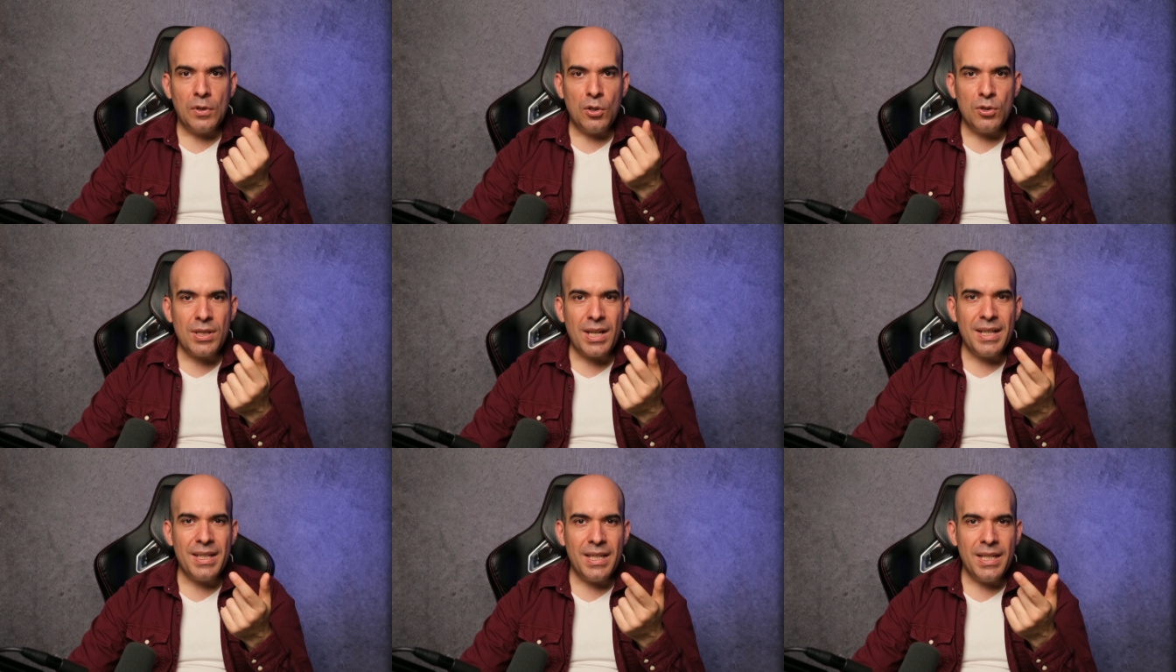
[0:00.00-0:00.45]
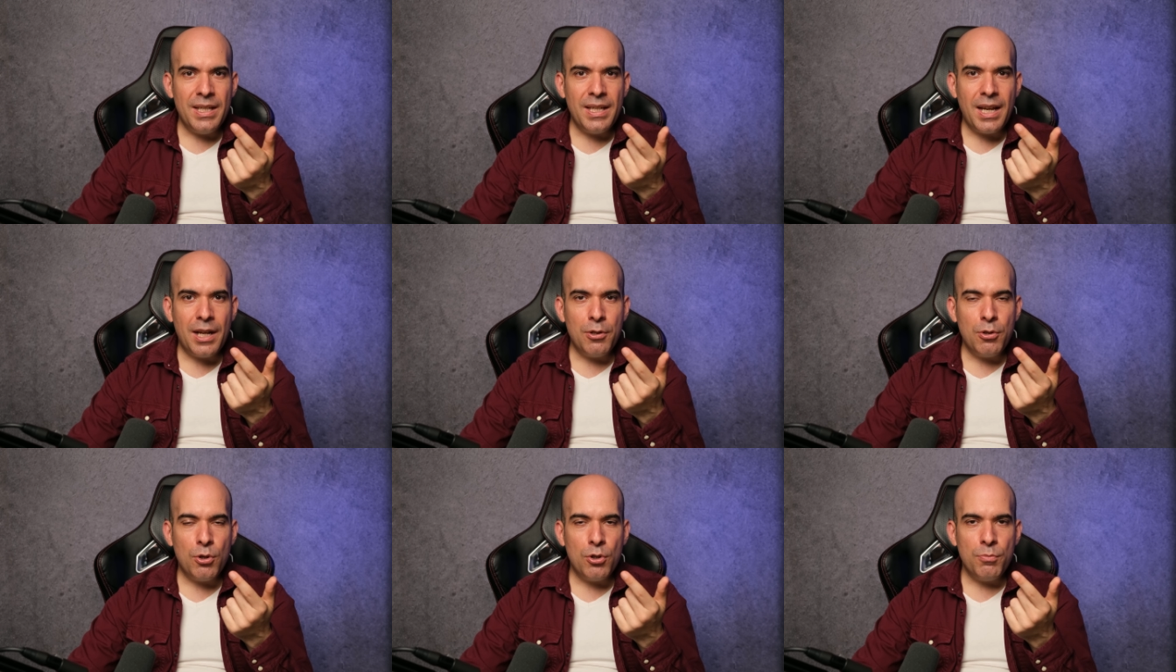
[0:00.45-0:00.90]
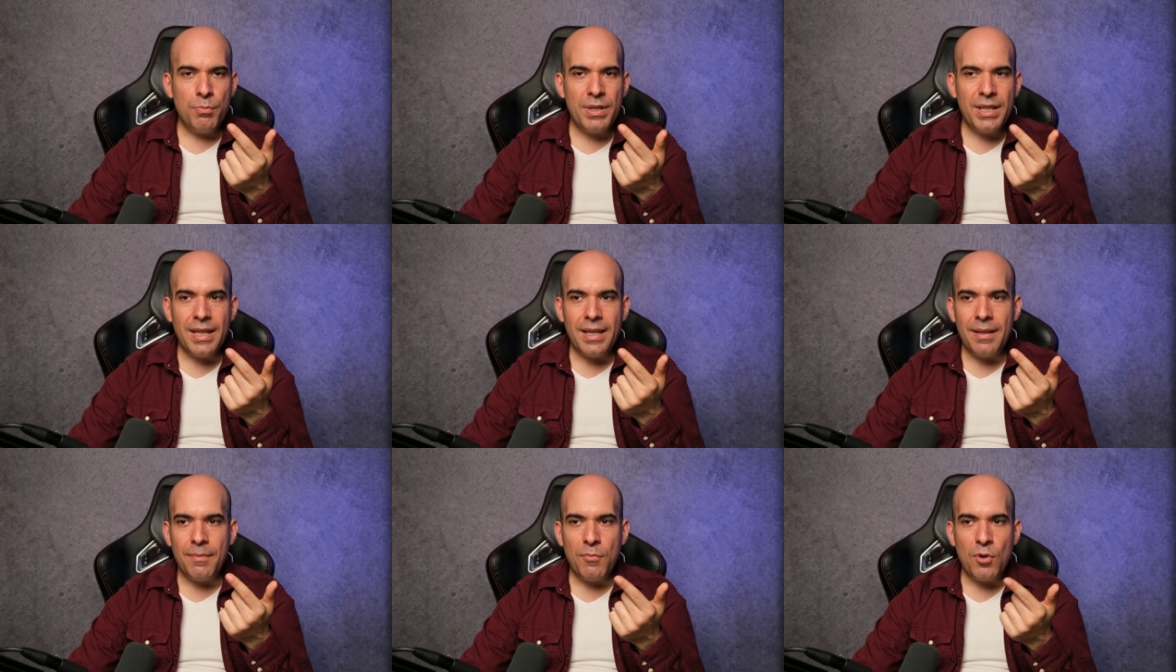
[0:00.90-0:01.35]
O yüzden DDR4'ün bir
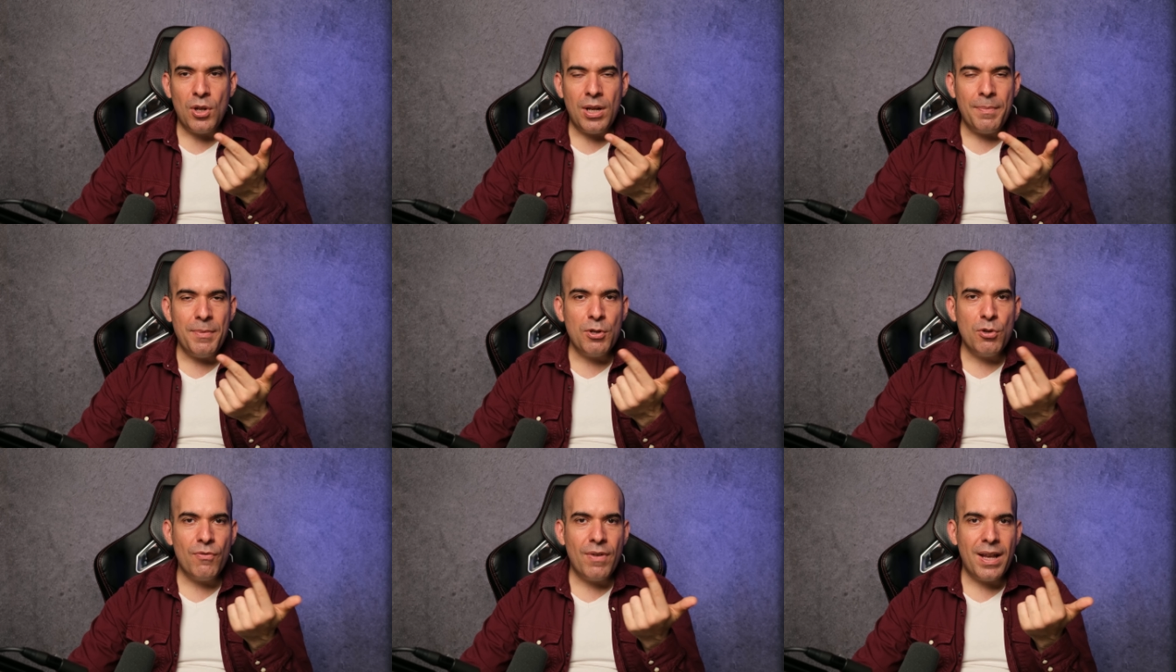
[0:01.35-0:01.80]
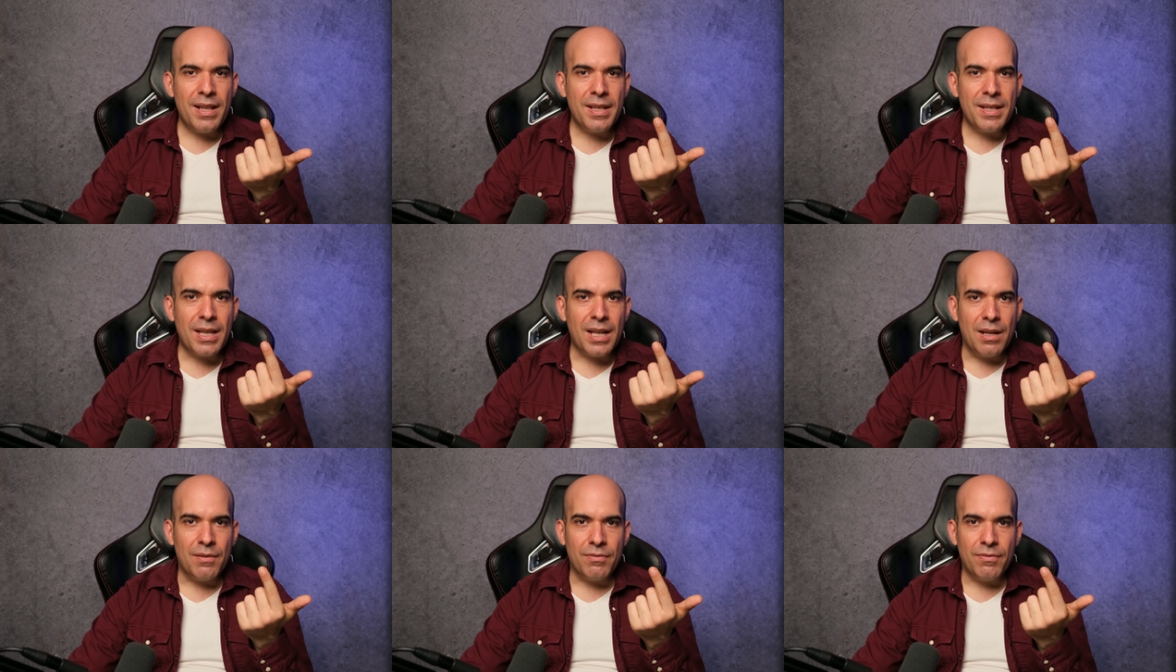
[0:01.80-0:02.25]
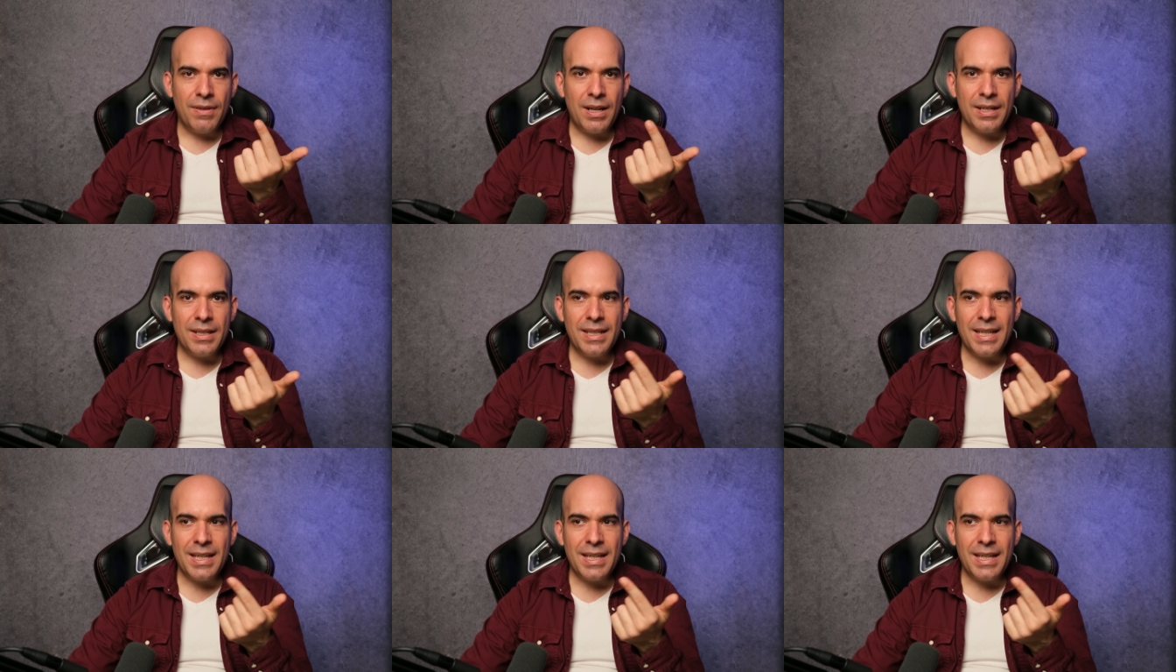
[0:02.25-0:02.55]
de böyle bir güvenli tarafı var.